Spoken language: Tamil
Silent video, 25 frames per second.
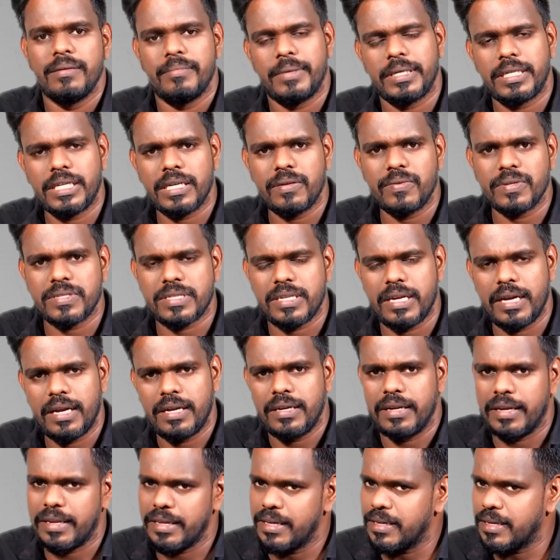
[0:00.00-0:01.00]
மெட்டாவேஸில்
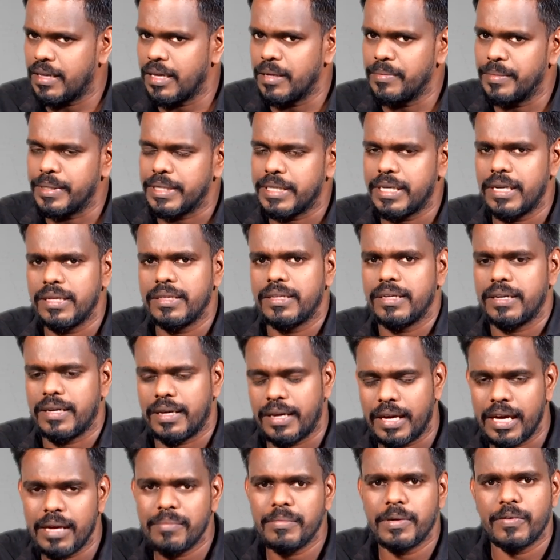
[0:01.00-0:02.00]
நிறைய கேம் இருக்குது அந்த
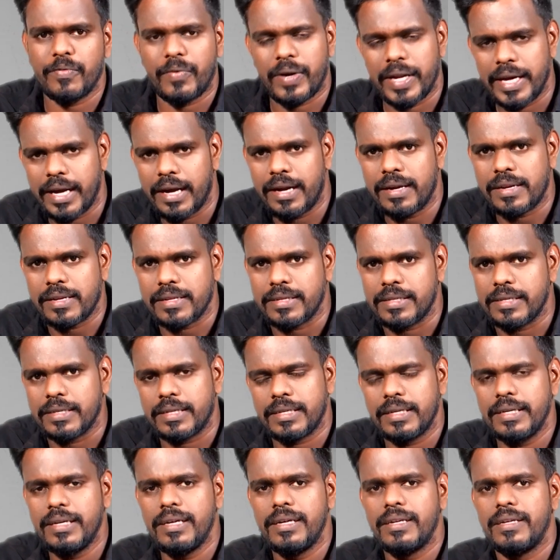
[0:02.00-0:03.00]
கேமை
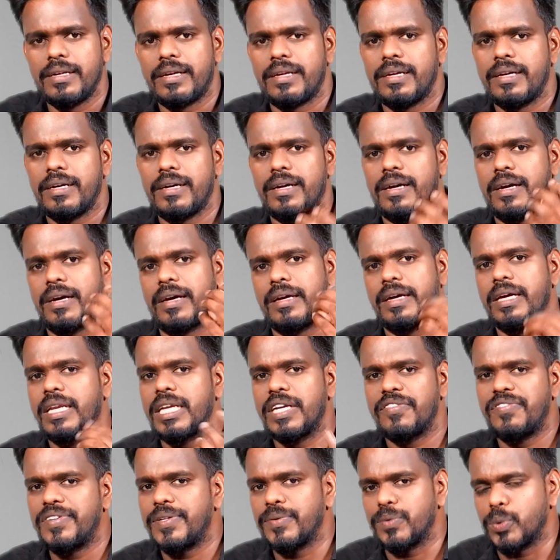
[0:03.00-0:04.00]
விளையாடுறதுக்கு நிறைய
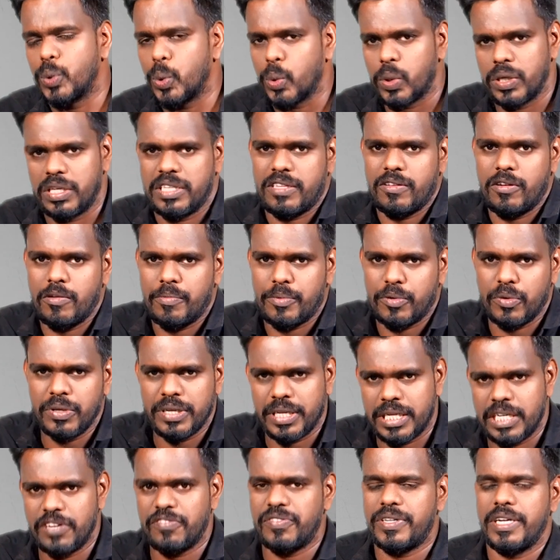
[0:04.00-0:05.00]
என்எஃப்டி வந்து உங்களுக்கு
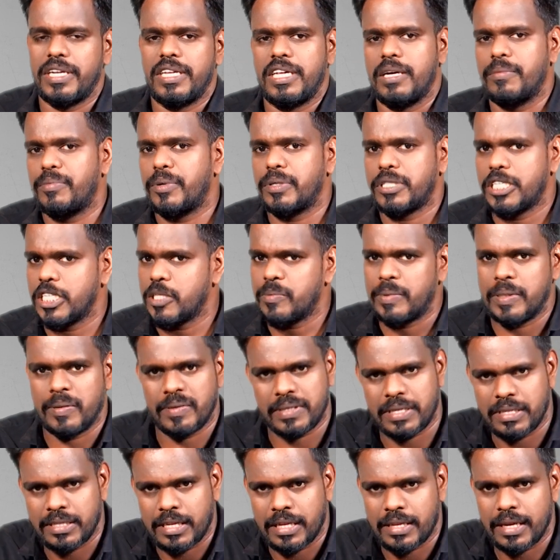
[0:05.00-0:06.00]
தேவைப்படும் என்எஃப்டி நீங்கள் பர்ச்சேஸ் பண்ணி
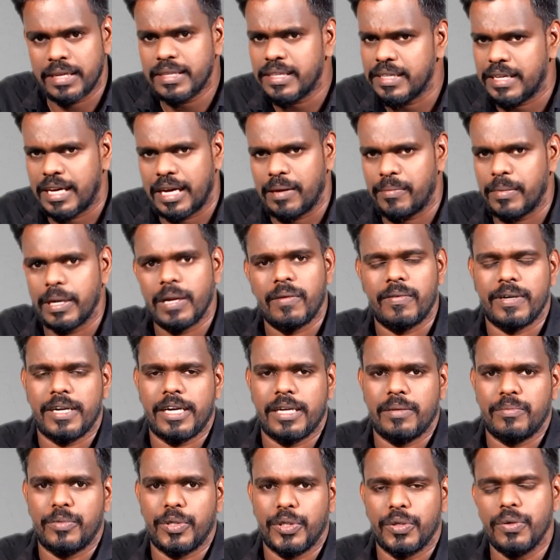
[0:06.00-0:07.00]
வச்சிருந்தா தான் அந்த கேமெல்லாம்
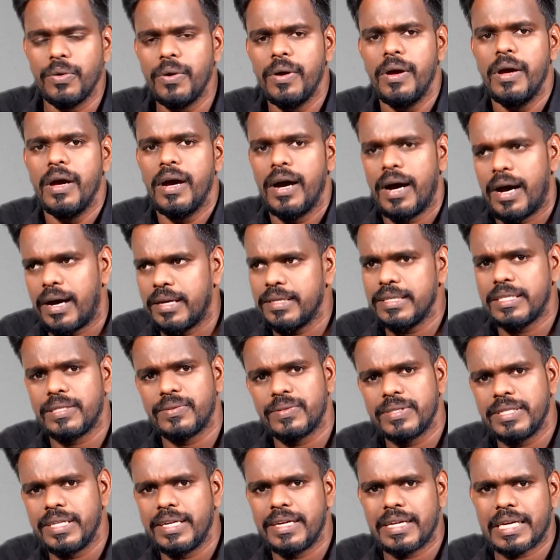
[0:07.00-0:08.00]
விளையாட முடியும் அதுக்கு
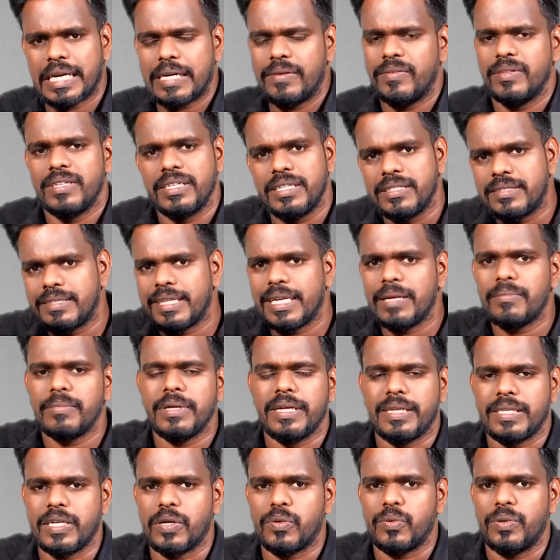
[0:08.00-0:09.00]
வந்து ஏற்கனவே இந்த
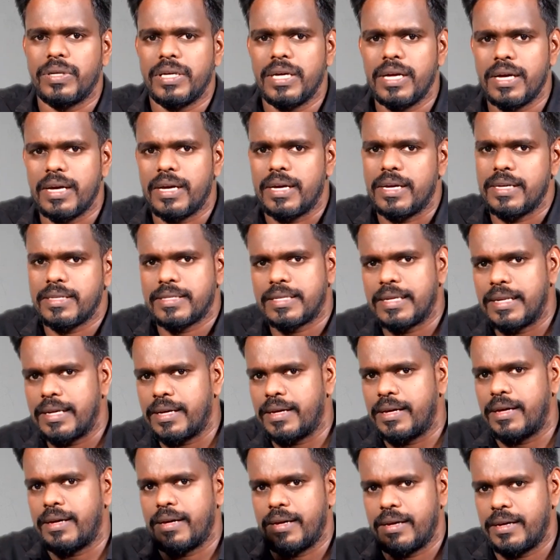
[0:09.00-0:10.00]
எத்திரியமில் இருக்கக்கூடிய சில
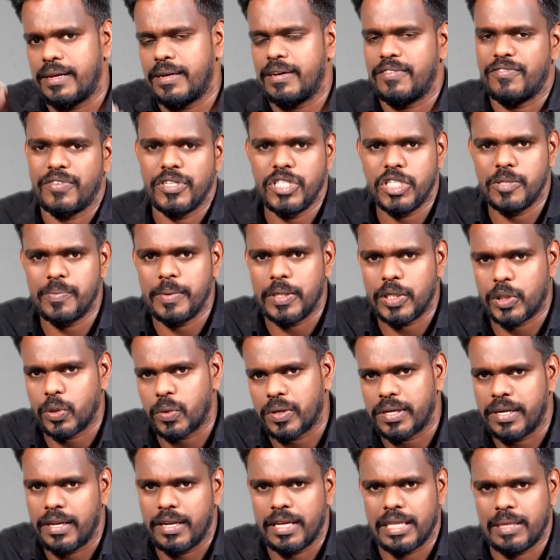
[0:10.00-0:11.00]
ஃபஞ்சிபிள்
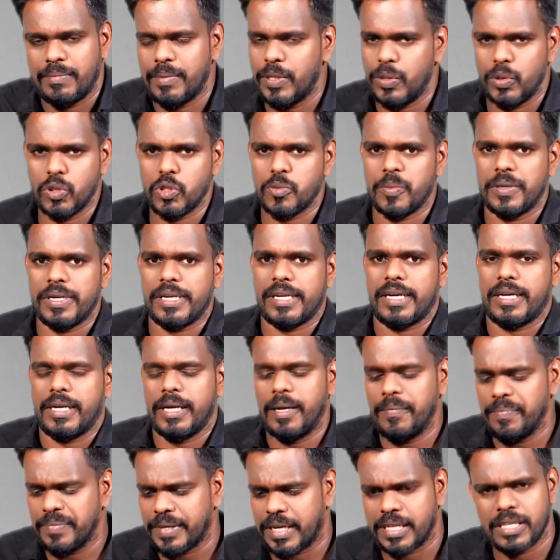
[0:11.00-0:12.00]
டோக்கன் எல்லாத்தையுமே யூஸ்
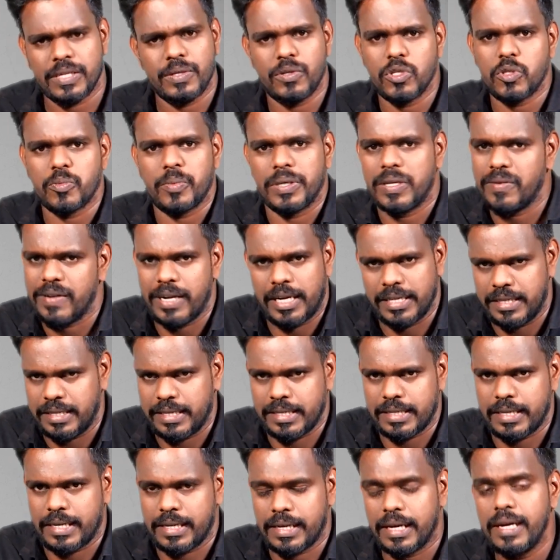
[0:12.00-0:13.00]
பண்ணுறாங்க அதை யூஸ் பண்ணி
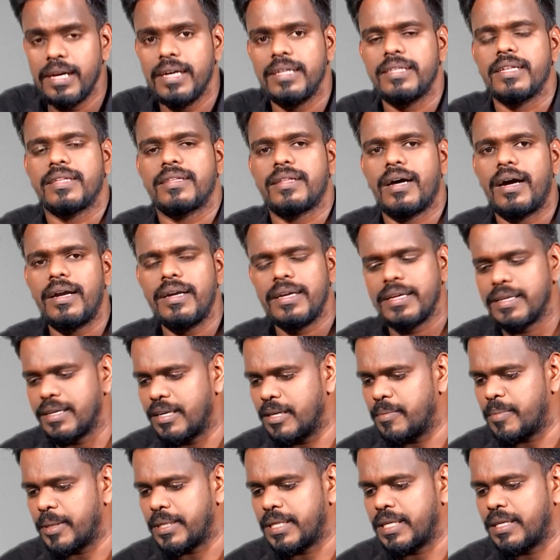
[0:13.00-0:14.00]
விளையாண்டுட்டு இருக்காங்க இதை தாண்டி
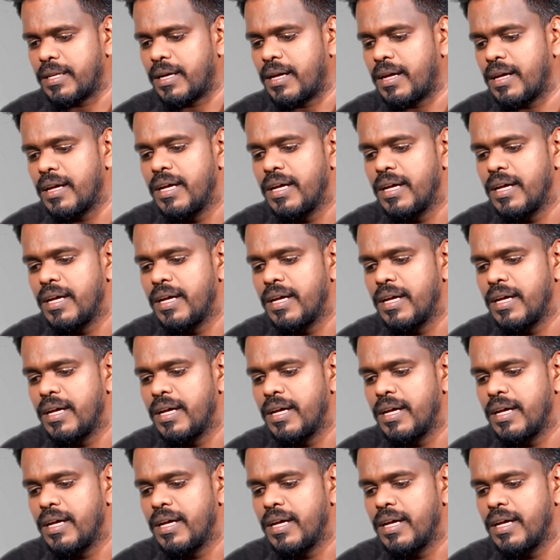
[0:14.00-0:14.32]
என்னென்னு பார்த்தீங்கன்னா